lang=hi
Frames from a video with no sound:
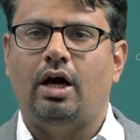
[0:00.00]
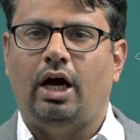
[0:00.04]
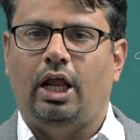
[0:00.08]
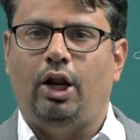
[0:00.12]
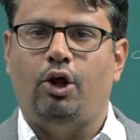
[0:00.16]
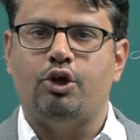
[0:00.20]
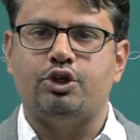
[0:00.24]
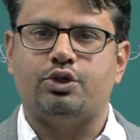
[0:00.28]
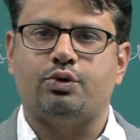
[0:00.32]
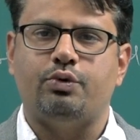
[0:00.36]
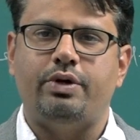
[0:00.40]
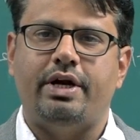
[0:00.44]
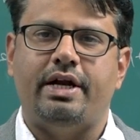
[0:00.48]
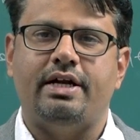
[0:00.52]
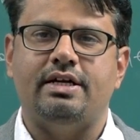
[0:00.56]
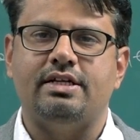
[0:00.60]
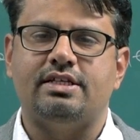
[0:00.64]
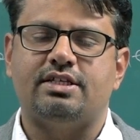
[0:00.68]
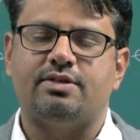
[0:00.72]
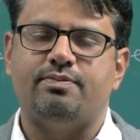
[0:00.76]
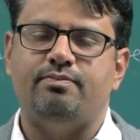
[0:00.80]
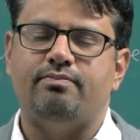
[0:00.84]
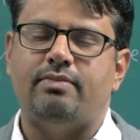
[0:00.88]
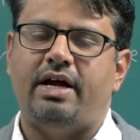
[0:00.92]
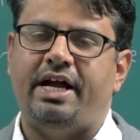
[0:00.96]
हेलो
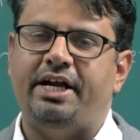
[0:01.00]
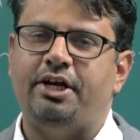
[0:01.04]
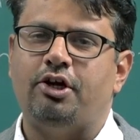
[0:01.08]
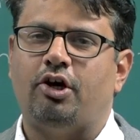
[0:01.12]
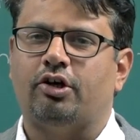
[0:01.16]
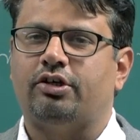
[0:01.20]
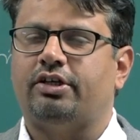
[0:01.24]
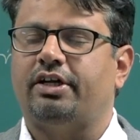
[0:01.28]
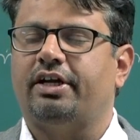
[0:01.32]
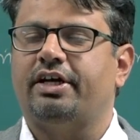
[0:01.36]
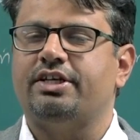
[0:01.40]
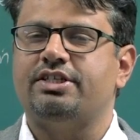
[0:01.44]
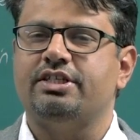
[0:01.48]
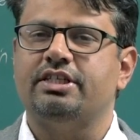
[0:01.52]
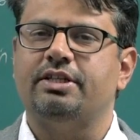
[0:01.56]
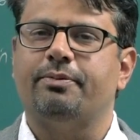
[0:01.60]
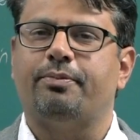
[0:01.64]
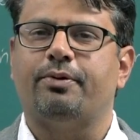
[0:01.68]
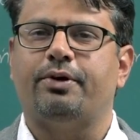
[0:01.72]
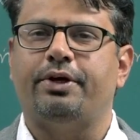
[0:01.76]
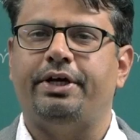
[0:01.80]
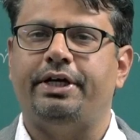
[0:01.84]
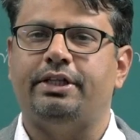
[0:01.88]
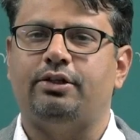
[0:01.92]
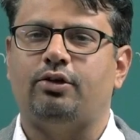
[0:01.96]
स्टूडेंट्स मैं डॉक्टर गजेंद्र
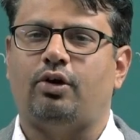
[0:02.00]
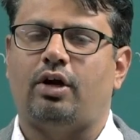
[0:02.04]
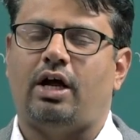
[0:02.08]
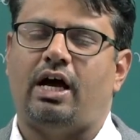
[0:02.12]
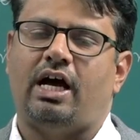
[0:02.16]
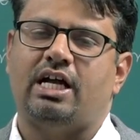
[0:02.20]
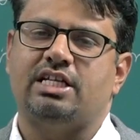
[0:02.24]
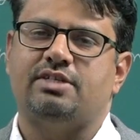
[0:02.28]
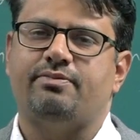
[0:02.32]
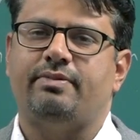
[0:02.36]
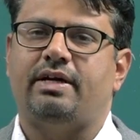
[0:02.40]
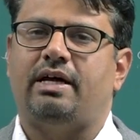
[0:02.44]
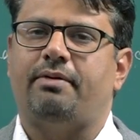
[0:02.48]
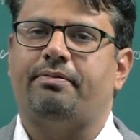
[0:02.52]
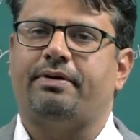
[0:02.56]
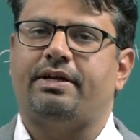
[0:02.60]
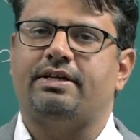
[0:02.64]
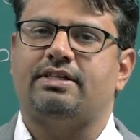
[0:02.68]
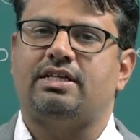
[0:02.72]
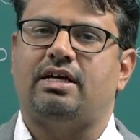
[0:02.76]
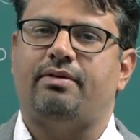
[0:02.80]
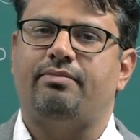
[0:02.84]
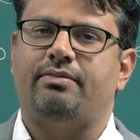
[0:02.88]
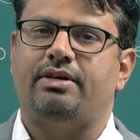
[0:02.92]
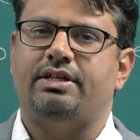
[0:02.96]
पुरोहित और आज मैं
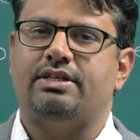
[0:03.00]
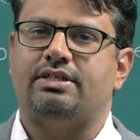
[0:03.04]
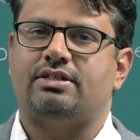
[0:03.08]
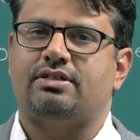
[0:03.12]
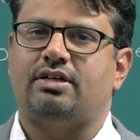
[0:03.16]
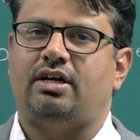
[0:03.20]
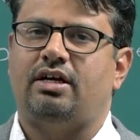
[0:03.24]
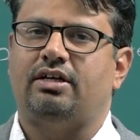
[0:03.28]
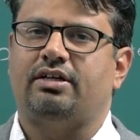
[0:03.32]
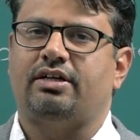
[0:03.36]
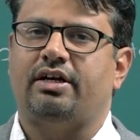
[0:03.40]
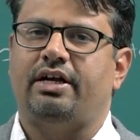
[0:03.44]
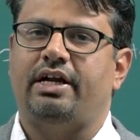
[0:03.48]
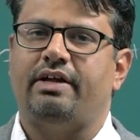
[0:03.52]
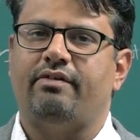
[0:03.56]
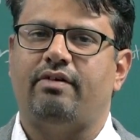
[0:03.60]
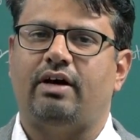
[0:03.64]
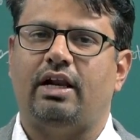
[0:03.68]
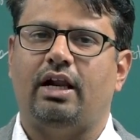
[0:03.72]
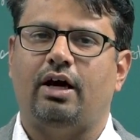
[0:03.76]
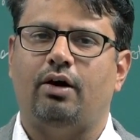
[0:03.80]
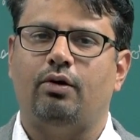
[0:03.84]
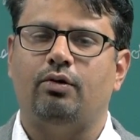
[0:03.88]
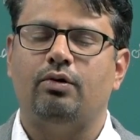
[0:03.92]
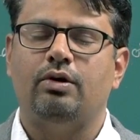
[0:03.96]
आपके सामने स्टार्ट करने
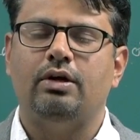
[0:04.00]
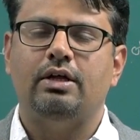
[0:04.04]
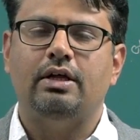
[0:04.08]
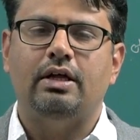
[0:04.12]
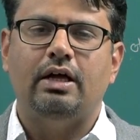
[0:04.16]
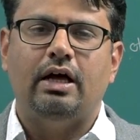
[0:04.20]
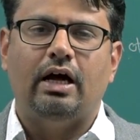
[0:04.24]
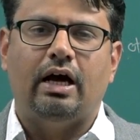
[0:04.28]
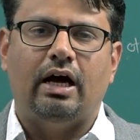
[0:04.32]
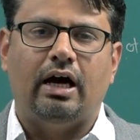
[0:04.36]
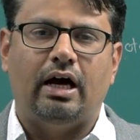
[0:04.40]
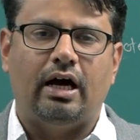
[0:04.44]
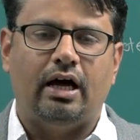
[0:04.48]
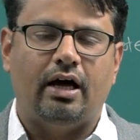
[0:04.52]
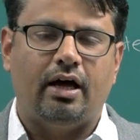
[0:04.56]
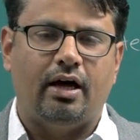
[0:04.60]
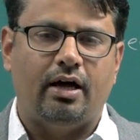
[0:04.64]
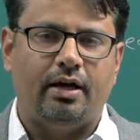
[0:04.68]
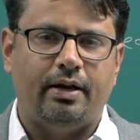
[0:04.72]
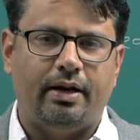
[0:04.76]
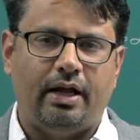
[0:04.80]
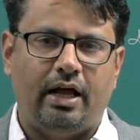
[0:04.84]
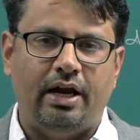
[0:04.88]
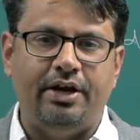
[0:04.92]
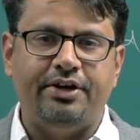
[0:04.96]
वाला हूँ
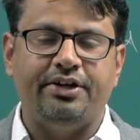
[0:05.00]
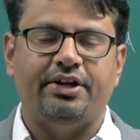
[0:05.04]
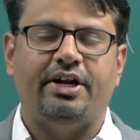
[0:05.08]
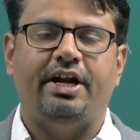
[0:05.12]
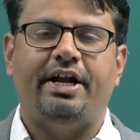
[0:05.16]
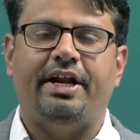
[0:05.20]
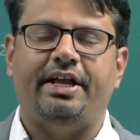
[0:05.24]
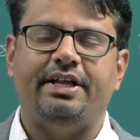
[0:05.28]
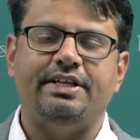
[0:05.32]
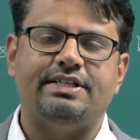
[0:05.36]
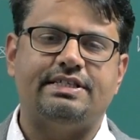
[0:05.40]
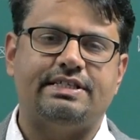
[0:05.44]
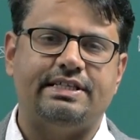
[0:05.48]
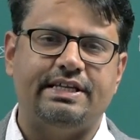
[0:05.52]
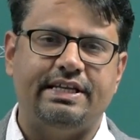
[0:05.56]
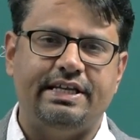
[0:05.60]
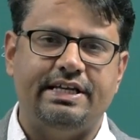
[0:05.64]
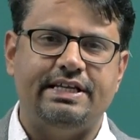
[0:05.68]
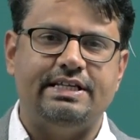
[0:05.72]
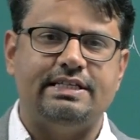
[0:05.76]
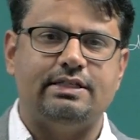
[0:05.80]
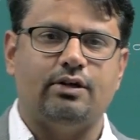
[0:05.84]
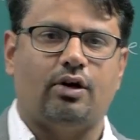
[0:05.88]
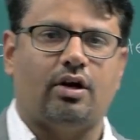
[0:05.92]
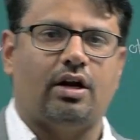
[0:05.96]
अल्टरनेटिंग
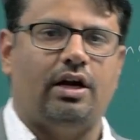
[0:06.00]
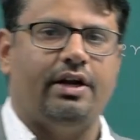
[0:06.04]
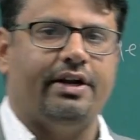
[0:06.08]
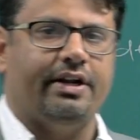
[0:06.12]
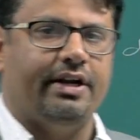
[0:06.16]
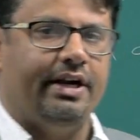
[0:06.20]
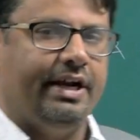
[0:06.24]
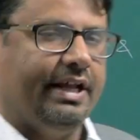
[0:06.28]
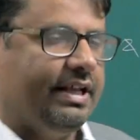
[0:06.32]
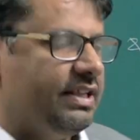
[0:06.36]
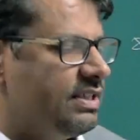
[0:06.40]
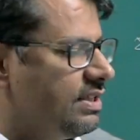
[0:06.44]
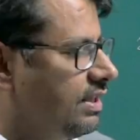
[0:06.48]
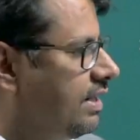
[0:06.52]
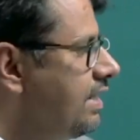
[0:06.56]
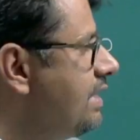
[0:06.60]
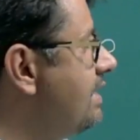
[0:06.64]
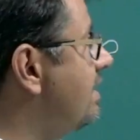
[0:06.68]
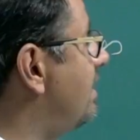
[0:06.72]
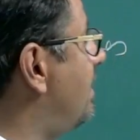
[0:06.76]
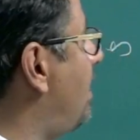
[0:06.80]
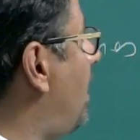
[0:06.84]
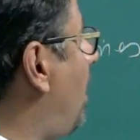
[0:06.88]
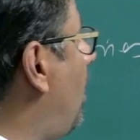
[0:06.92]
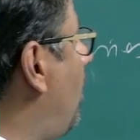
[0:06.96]
सीरीज़ और अल्टरनेटिंग
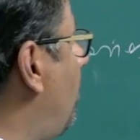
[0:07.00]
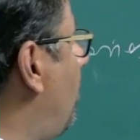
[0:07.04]
सीरीज़ क्या